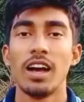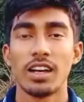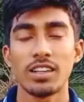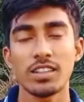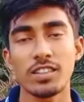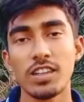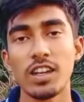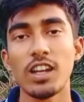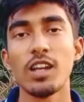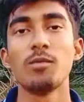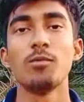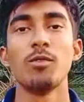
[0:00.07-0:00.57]

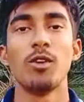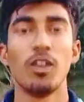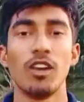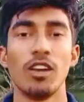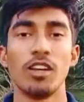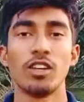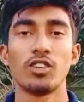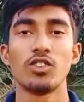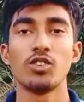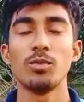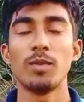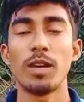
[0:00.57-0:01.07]
আসসালামু
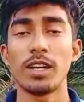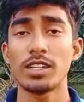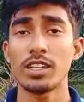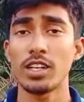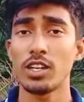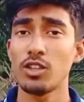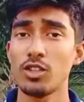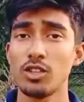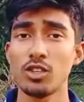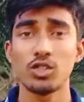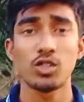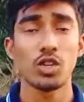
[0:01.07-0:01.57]
আলাইকুম আশা
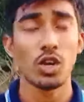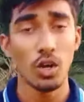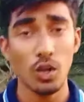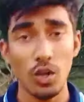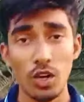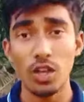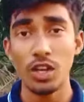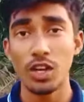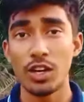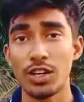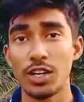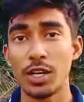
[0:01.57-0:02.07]
করি
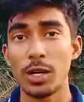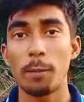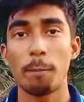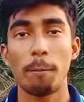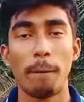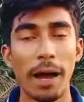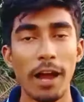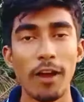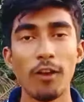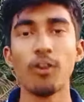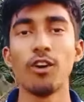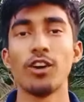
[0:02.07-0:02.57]
সকলে অনেক
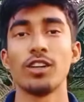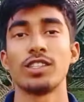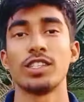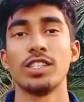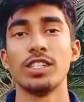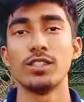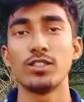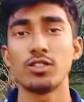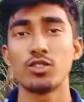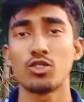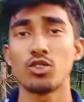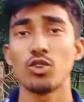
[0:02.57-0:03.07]
ভালো
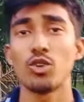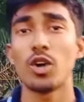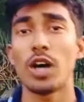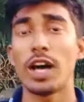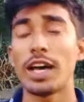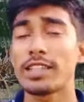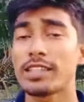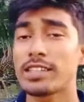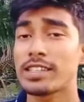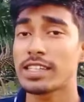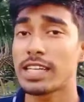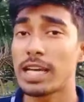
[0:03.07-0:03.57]
আছেন তো
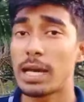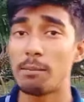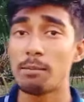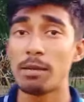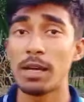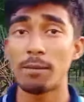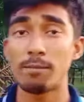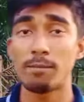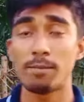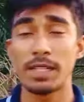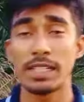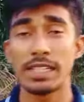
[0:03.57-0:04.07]
আজকে আমি
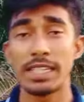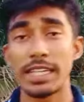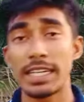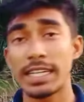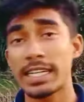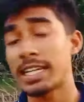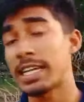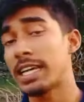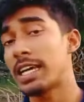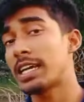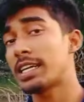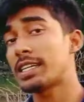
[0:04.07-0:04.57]

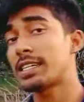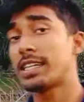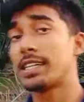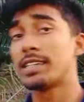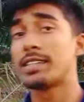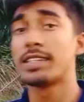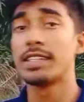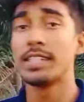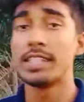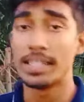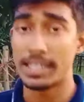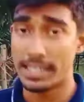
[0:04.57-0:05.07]
আপনাদেরকে একটা
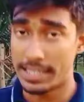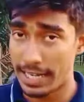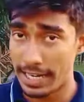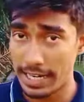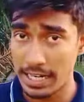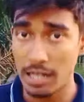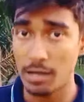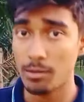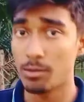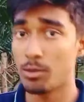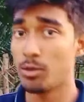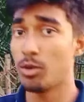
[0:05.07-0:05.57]
জিনিস
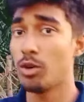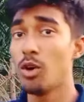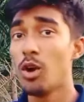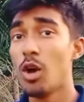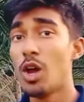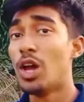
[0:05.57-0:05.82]
দেখাবো